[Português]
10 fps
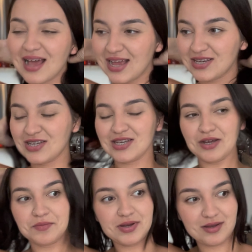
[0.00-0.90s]
a gente
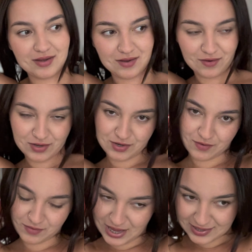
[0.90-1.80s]
chama onde
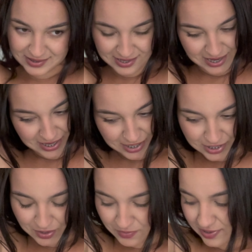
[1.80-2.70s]
eu nasci, né? A
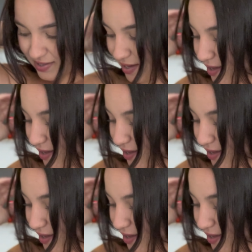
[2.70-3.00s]
gente chama assim.